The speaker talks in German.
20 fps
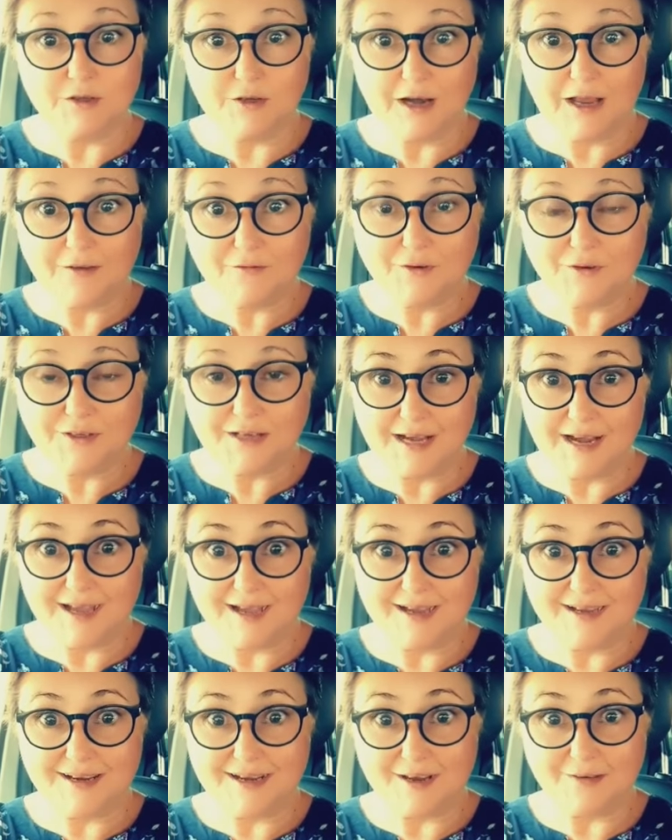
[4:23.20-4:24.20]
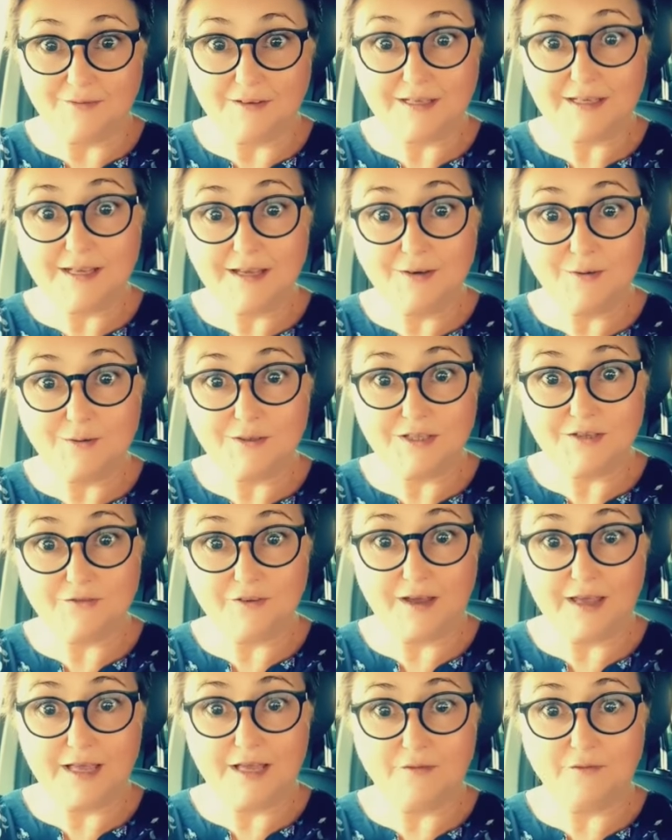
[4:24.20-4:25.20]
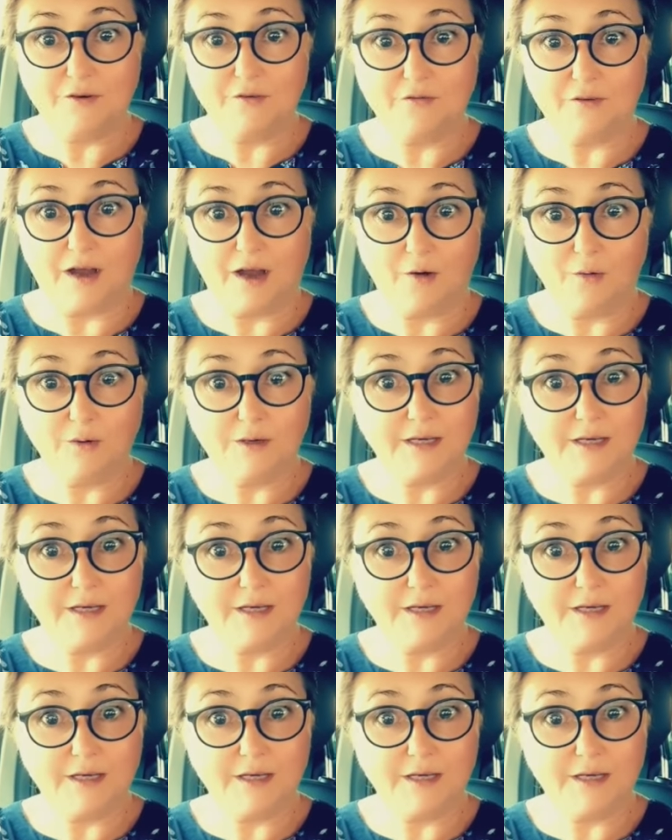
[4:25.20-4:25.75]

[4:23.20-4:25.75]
von Clara Klavitter und ich verhelfe Frauen in